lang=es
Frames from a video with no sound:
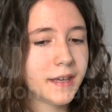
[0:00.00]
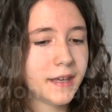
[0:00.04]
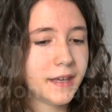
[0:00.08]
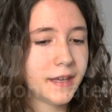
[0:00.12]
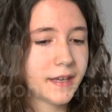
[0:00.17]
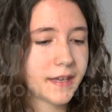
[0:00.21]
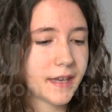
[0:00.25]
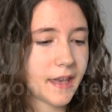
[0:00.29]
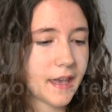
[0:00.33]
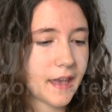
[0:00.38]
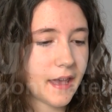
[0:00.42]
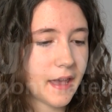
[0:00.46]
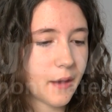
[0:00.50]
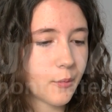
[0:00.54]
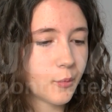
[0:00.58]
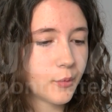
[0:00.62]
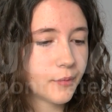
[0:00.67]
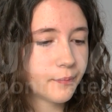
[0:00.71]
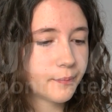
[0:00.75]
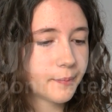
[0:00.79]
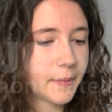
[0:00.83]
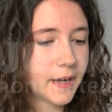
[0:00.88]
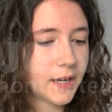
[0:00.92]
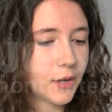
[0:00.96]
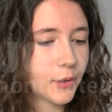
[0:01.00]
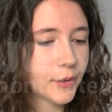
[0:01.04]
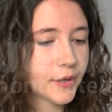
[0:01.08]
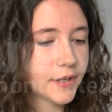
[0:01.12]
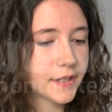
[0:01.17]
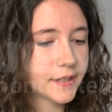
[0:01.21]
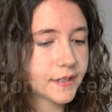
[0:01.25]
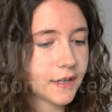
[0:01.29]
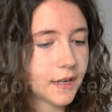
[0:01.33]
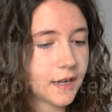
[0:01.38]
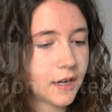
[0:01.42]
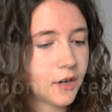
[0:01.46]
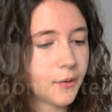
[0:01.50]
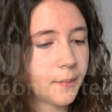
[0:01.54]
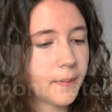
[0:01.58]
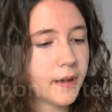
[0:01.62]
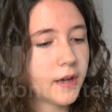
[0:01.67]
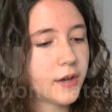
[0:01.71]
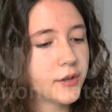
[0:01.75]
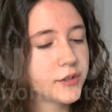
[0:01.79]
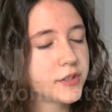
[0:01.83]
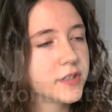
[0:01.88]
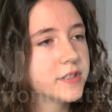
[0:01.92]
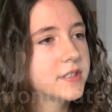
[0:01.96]
y que es un valor que a lo
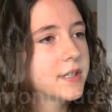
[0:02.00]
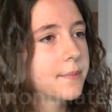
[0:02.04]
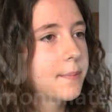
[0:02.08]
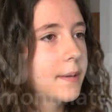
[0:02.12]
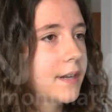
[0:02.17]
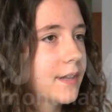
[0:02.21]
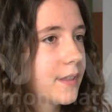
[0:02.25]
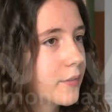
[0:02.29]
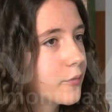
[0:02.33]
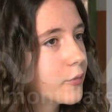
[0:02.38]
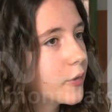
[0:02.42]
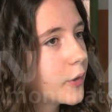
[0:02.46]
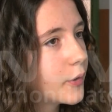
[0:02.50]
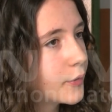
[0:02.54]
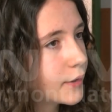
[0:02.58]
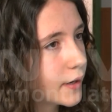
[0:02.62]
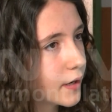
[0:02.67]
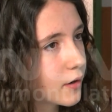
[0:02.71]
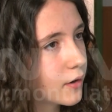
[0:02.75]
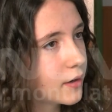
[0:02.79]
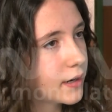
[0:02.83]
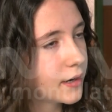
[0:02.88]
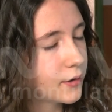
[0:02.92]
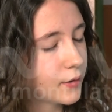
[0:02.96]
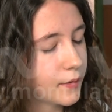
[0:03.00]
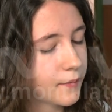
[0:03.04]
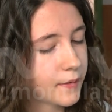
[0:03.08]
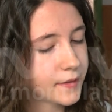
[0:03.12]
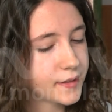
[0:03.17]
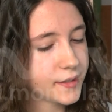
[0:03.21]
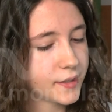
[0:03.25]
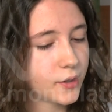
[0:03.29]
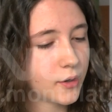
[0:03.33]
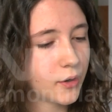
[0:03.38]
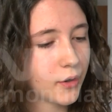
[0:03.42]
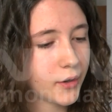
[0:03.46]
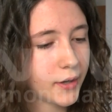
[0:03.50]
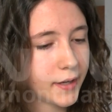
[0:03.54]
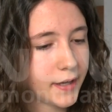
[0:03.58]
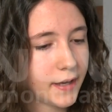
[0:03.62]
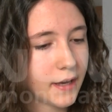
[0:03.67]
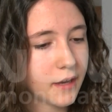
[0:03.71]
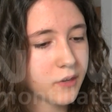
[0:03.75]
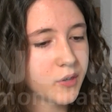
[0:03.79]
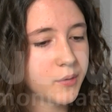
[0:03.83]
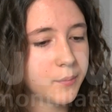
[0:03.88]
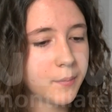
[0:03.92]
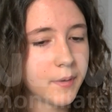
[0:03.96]
mejor se está perdiendo ahora con las nuevas
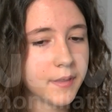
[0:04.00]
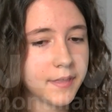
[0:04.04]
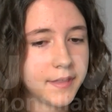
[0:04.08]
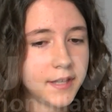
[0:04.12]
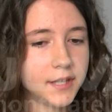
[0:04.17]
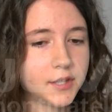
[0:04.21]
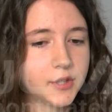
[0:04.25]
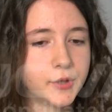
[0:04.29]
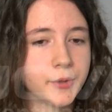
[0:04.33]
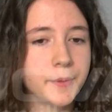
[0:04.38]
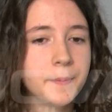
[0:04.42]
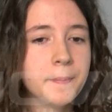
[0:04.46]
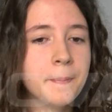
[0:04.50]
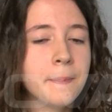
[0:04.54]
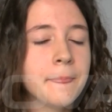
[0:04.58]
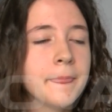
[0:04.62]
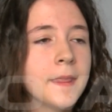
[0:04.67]
tecnologías, como has dicho,